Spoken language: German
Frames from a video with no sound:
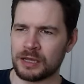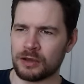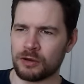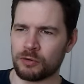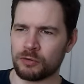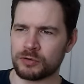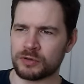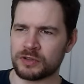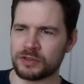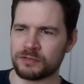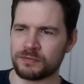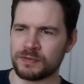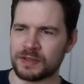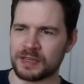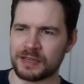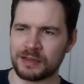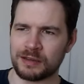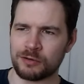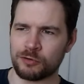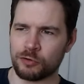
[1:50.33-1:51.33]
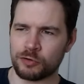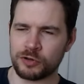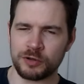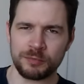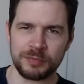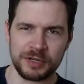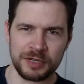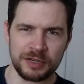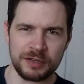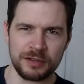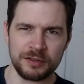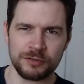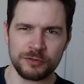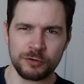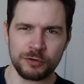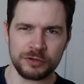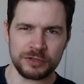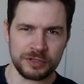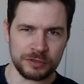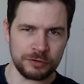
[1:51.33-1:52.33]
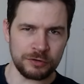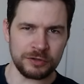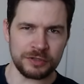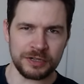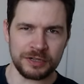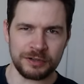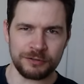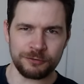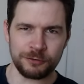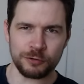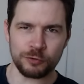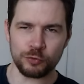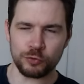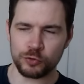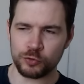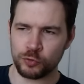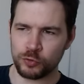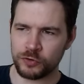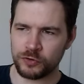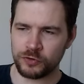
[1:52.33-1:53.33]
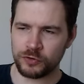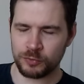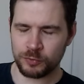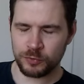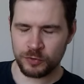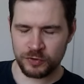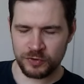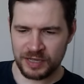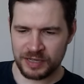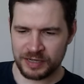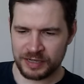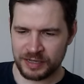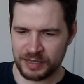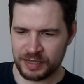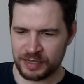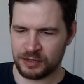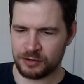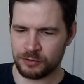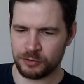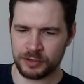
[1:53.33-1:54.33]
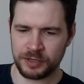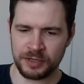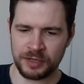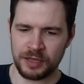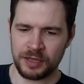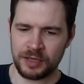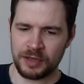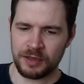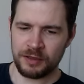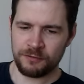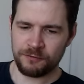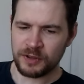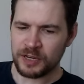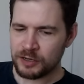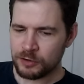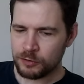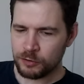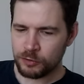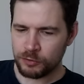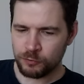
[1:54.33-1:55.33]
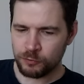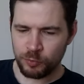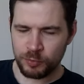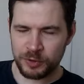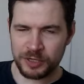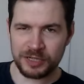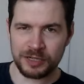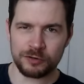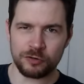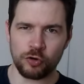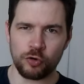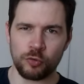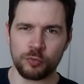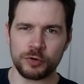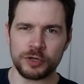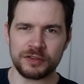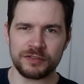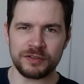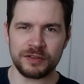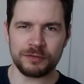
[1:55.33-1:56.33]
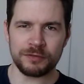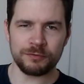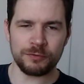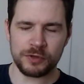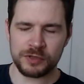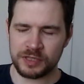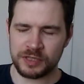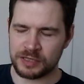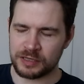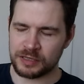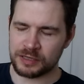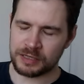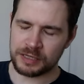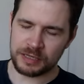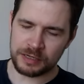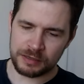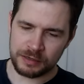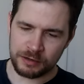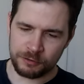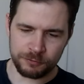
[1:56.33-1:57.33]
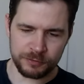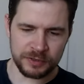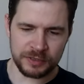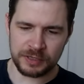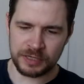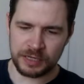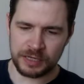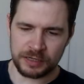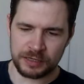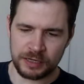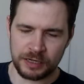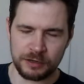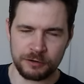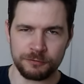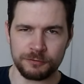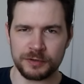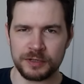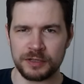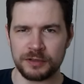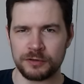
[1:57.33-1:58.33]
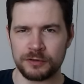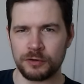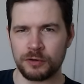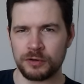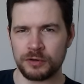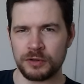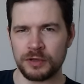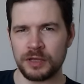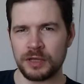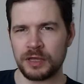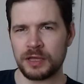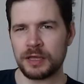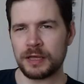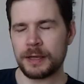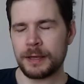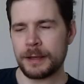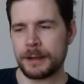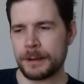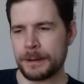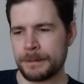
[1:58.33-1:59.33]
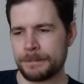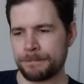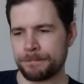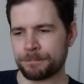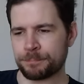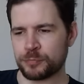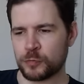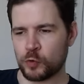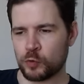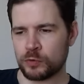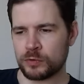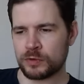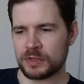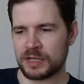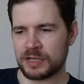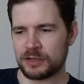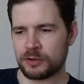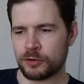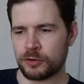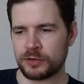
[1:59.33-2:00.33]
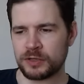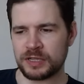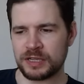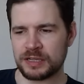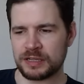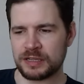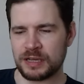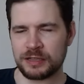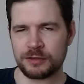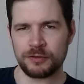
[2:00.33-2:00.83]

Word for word: Und deswegen konnte man den Discord natürlich dann dafür gut nutzen, um zu sagen, hey Leute, wenn ihr irgendwo miteinander kommunizieren wollt, hier geht, auf den, geht gerne auf den Discord ähm, und dann könnt ihr da